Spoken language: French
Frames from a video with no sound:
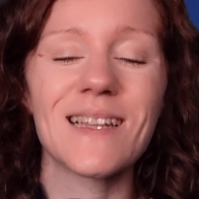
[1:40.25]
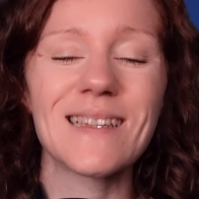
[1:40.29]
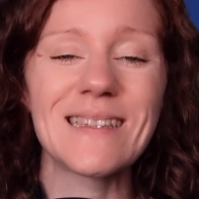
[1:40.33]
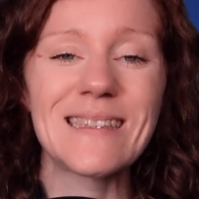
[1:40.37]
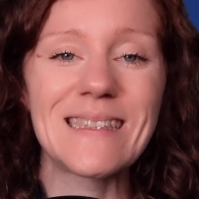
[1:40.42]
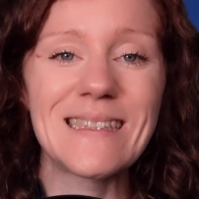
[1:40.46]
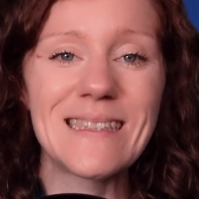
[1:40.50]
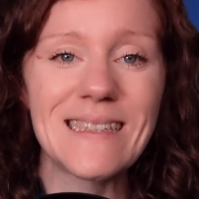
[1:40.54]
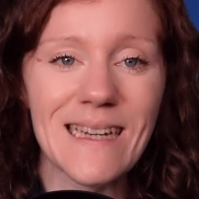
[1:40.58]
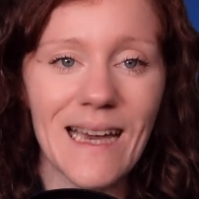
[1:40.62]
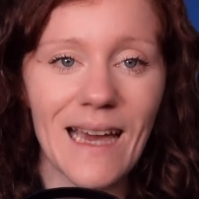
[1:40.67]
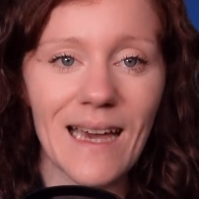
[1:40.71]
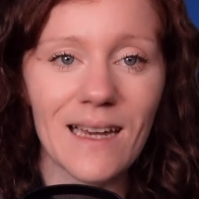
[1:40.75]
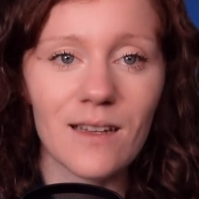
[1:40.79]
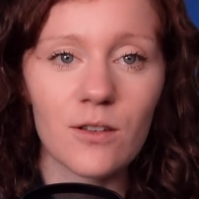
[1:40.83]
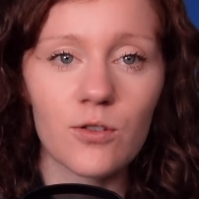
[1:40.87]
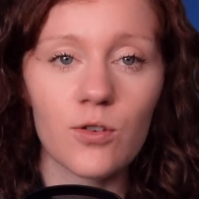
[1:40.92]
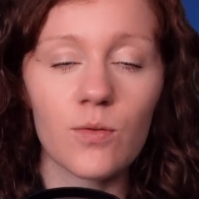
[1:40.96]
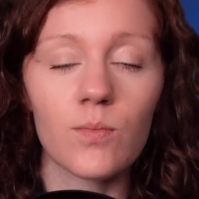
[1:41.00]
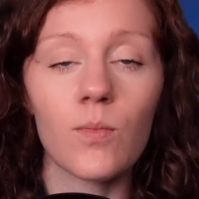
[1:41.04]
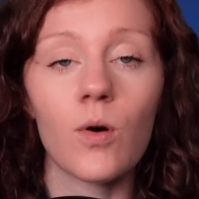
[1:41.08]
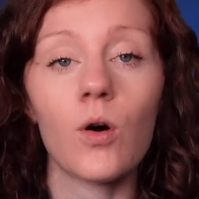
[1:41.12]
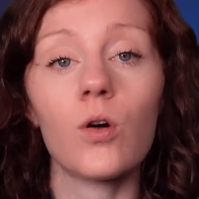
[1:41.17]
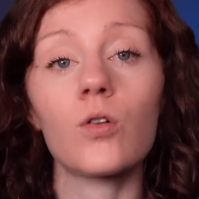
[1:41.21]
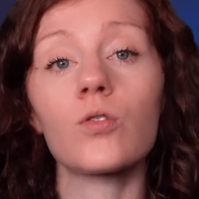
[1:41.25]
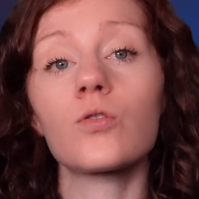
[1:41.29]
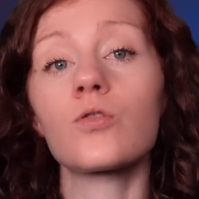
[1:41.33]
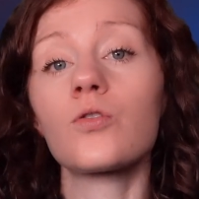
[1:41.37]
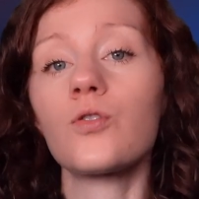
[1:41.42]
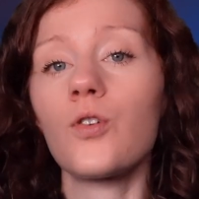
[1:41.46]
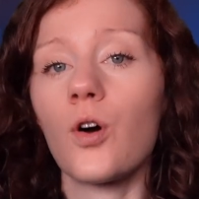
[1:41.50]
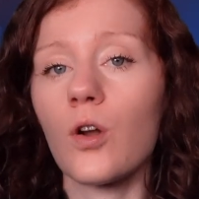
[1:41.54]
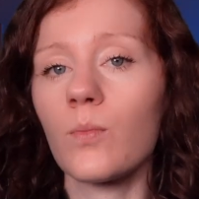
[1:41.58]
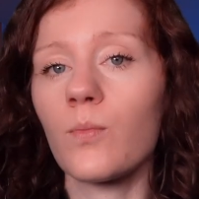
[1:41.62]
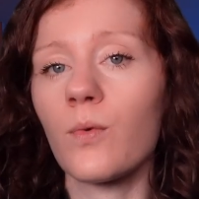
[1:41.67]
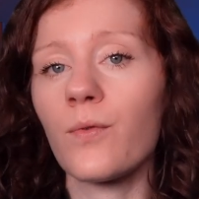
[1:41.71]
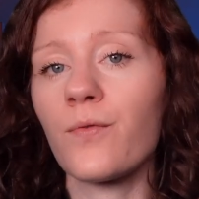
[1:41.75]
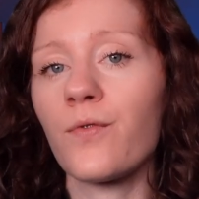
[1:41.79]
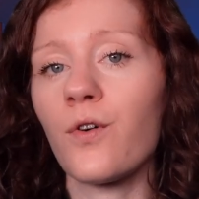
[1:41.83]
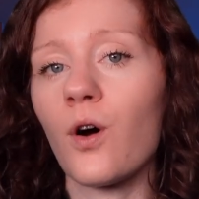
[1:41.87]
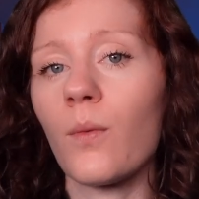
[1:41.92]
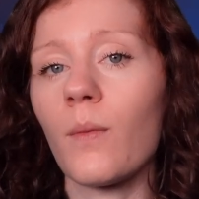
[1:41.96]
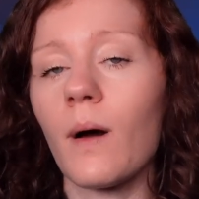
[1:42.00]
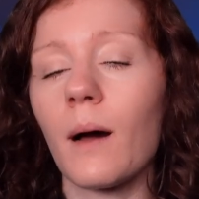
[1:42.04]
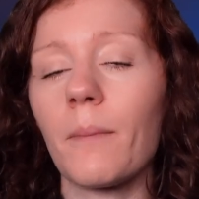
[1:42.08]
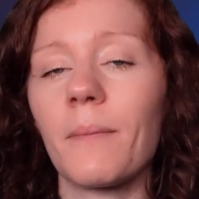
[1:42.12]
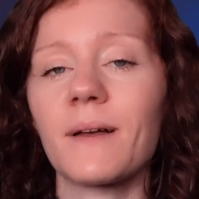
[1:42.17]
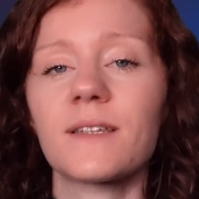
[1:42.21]
directement dans le bon
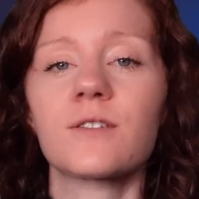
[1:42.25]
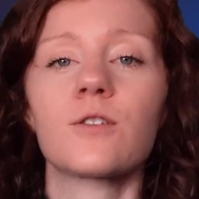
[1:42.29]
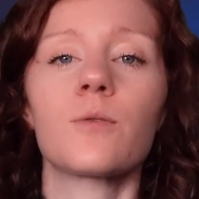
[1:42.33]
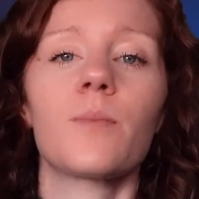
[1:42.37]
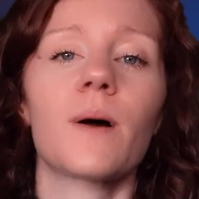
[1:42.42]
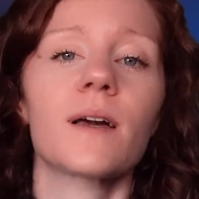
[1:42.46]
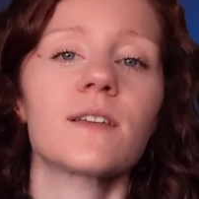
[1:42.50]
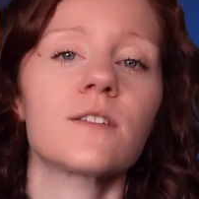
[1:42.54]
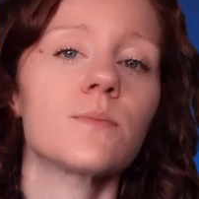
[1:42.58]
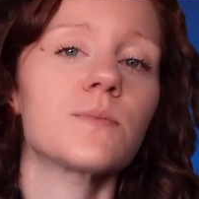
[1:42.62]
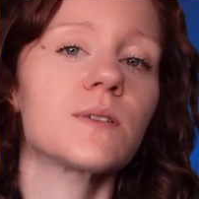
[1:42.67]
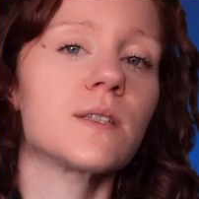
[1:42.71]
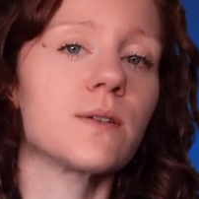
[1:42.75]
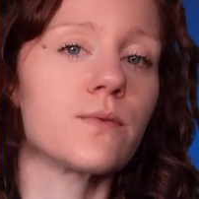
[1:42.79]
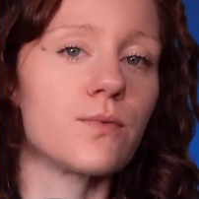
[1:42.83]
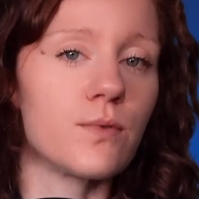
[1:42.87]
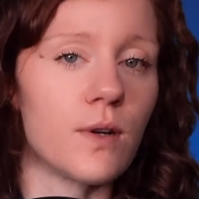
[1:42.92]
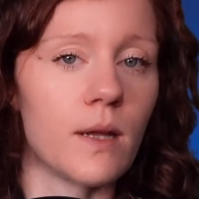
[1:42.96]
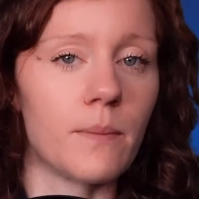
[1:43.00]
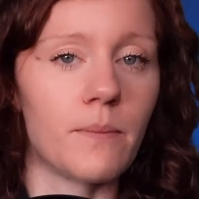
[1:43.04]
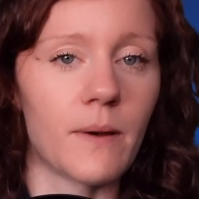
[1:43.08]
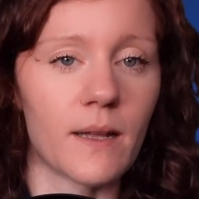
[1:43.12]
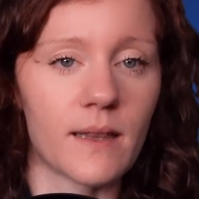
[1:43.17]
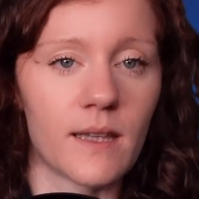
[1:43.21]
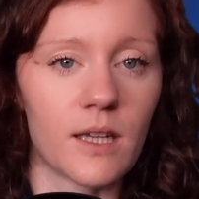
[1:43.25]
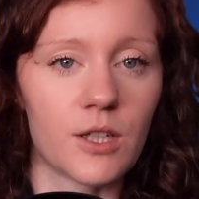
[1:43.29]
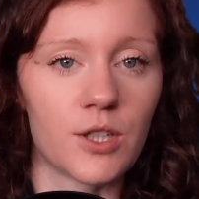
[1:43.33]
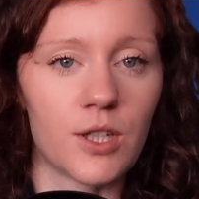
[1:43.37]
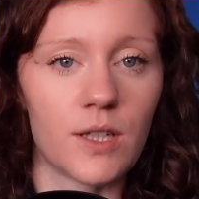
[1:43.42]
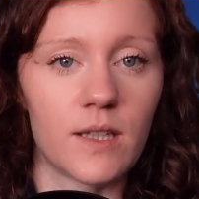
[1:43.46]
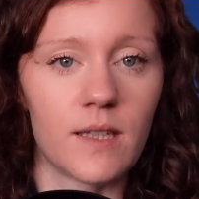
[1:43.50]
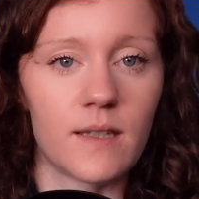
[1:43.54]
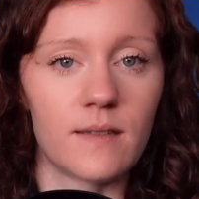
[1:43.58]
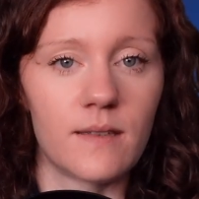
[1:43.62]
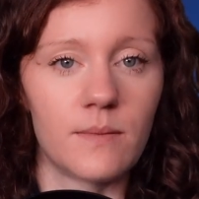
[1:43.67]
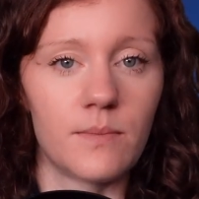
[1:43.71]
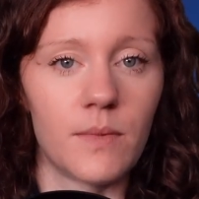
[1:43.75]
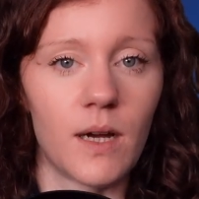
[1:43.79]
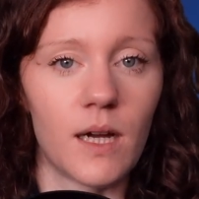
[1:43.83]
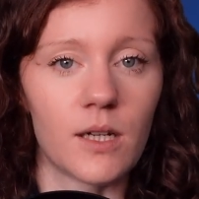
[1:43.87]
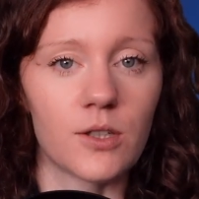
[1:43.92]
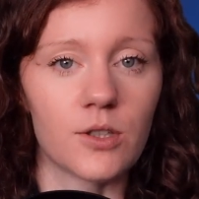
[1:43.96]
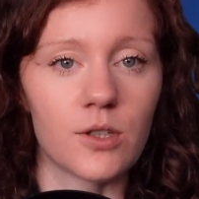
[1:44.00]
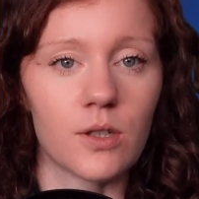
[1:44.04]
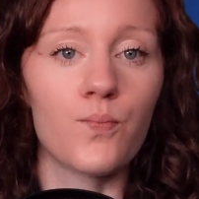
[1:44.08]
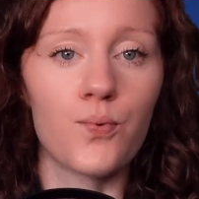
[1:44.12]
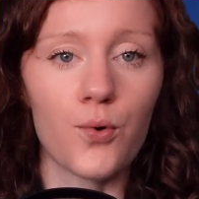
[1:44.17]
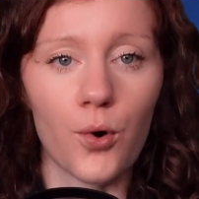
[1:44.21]
format parce que par exemple si vous voulez partager des
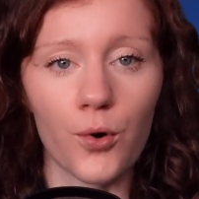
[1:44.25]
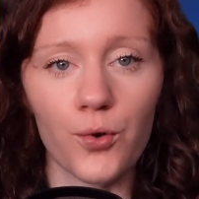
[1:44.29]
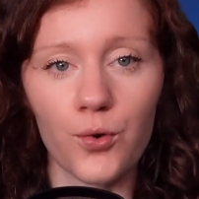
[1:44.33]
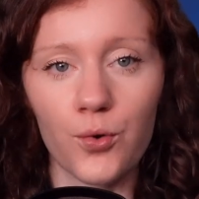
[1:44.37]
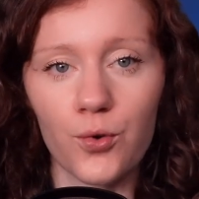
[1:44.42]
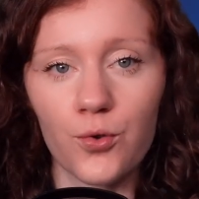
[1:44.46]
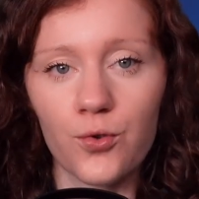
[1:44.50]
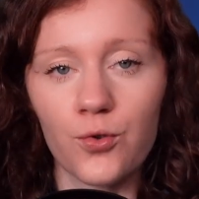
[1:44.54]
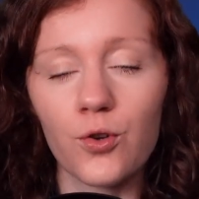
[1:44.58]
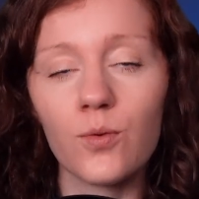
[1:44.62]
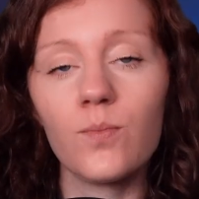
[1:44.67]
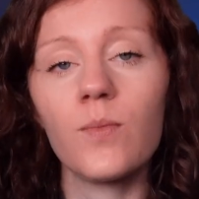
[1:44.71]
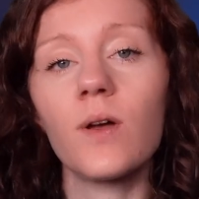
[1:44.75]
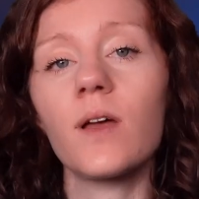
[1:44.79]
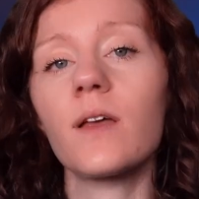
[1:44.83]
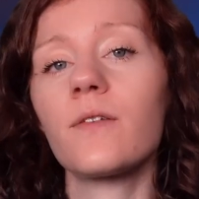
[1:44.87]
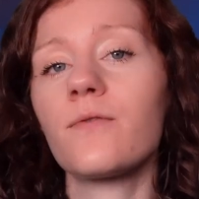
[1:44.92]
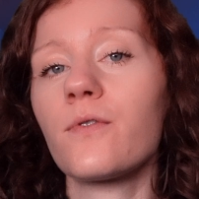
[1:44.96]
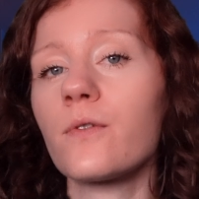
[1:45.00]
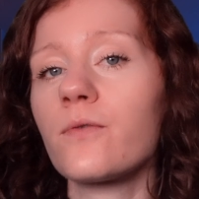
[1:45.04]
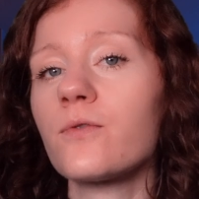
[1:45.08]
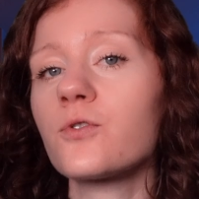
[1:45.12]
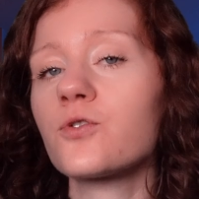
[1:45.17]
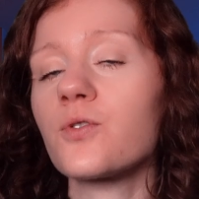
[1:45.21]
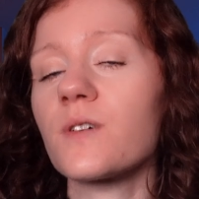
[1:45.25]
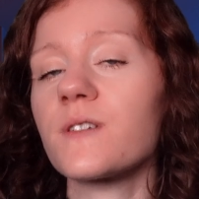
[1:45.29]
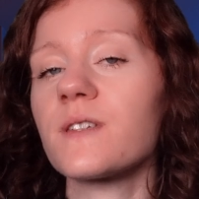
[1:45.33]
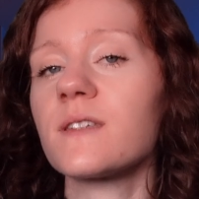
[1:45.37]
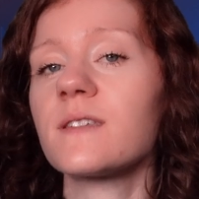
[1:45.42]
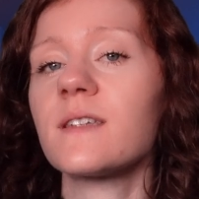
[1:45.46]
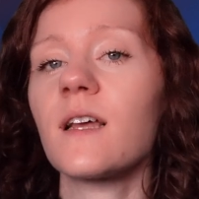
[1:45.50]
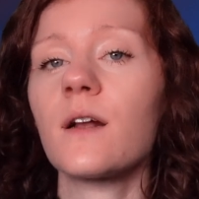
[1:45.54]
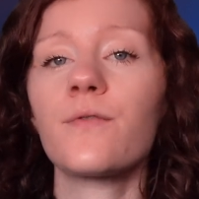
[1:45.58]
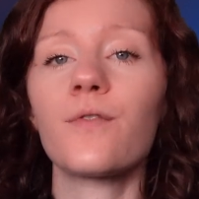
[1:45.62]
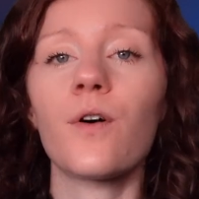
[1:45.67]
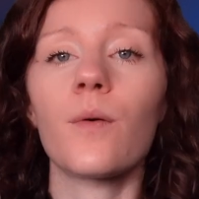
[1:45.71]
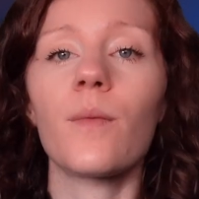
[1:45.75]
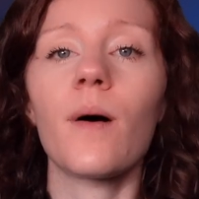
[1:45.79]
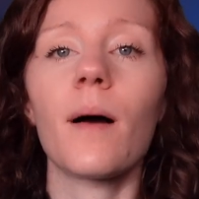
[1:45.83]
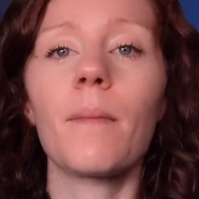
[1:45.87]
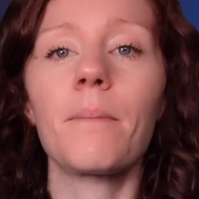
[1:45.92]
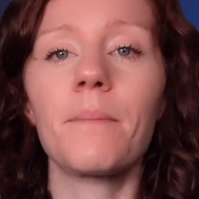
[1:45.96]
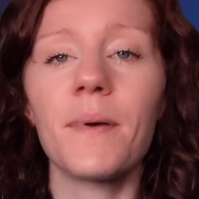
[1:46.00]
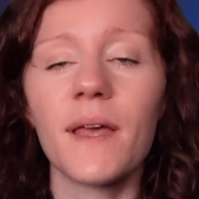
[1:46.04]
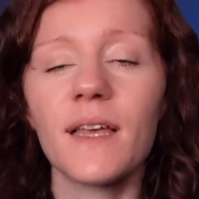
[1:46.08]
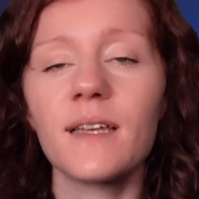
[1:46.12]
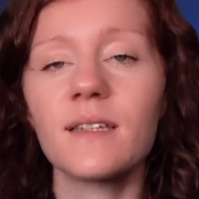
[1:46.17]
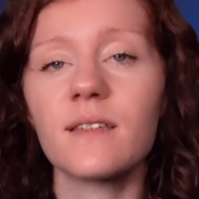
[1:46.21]
images pour YouTube, il faut que vous choisissiez le format
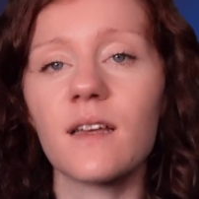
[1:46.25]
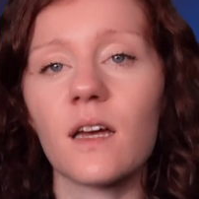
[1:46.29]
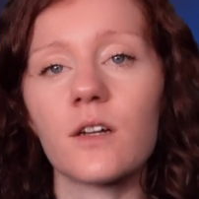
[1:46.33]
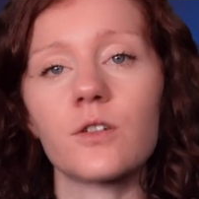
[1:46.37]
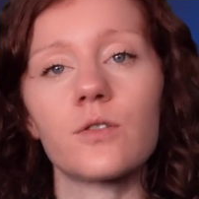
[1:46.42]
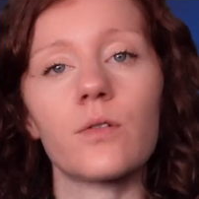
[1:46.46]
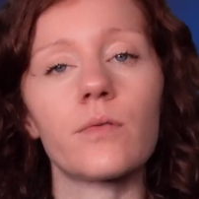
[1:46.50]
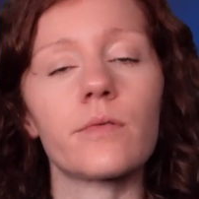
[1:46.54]
paysage.